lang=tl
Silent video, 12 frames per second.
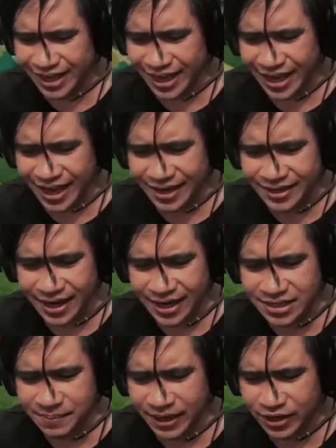yan!
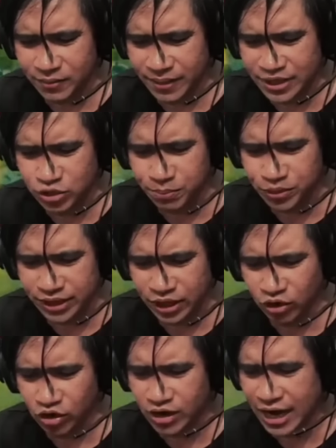Asa pa kayo mga supot
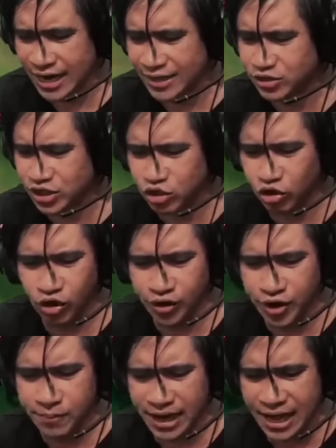kayo? Kala nyo
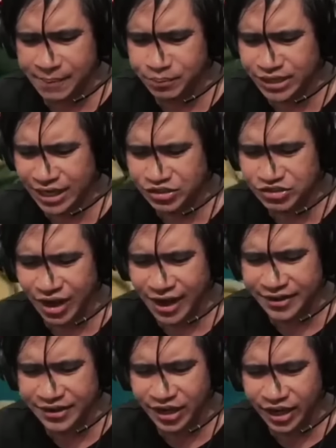siguro makakapunta kayo sa
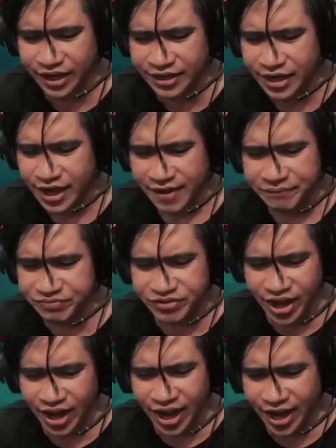akin?
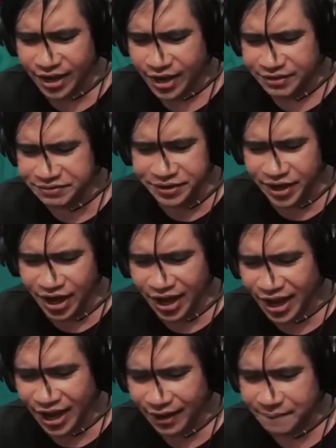Hindi!
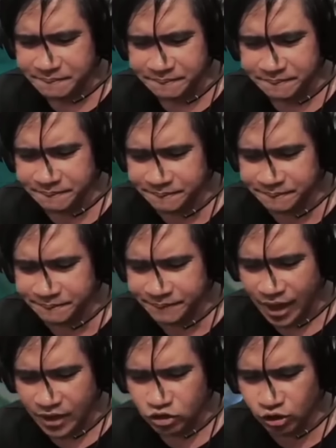Hindi!
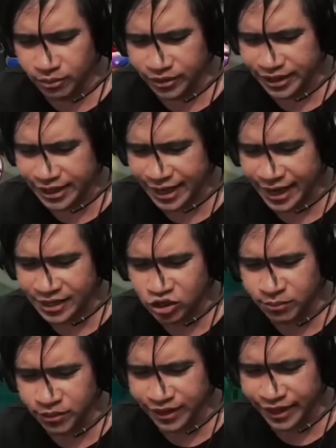Hmm? Joe Burger
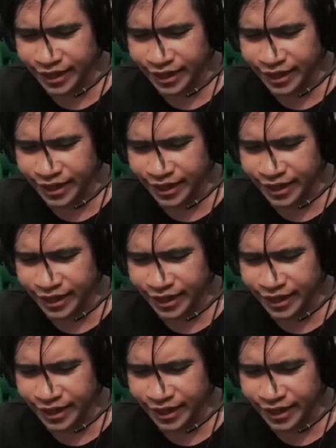yan! Joe